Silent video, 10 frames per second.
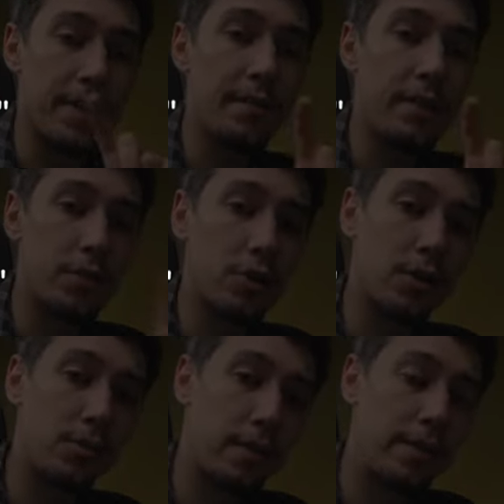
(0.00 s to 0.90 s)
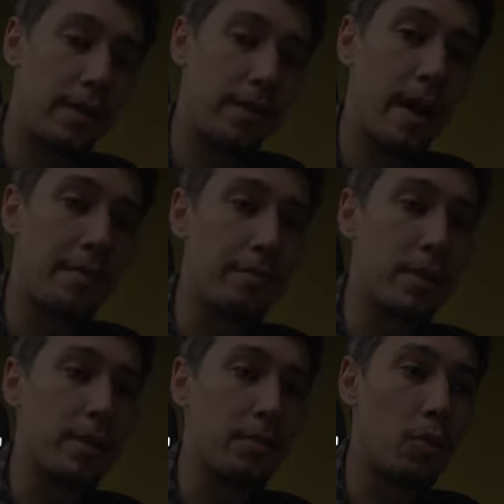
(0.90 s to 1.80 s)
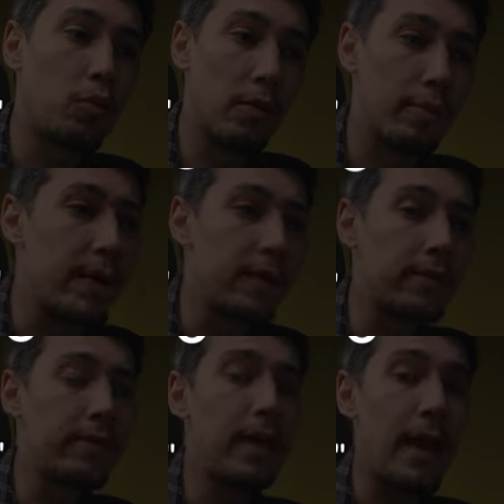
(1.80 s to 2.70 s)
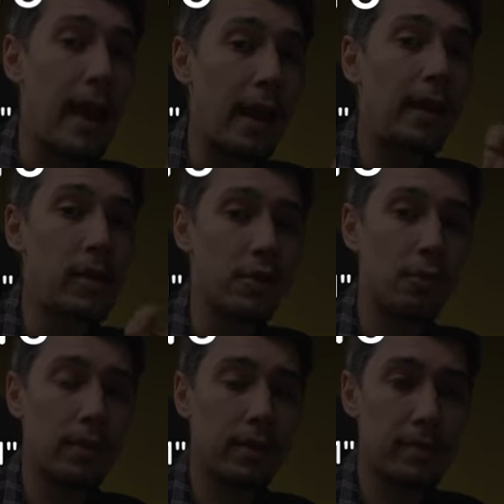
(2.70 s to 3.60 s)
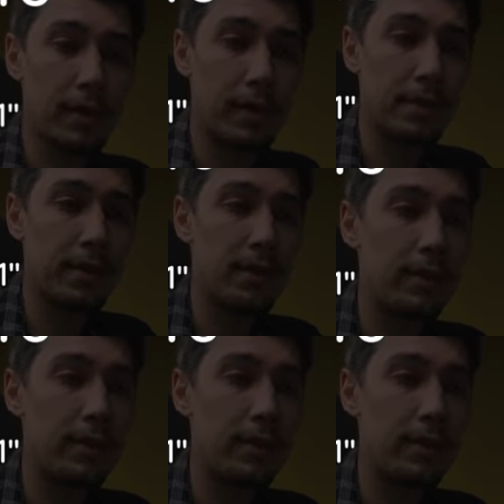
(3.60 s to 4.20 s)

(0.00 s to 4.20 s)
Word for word: il vivo gioca su dei diaframmi molto aperti e anche il 50 mm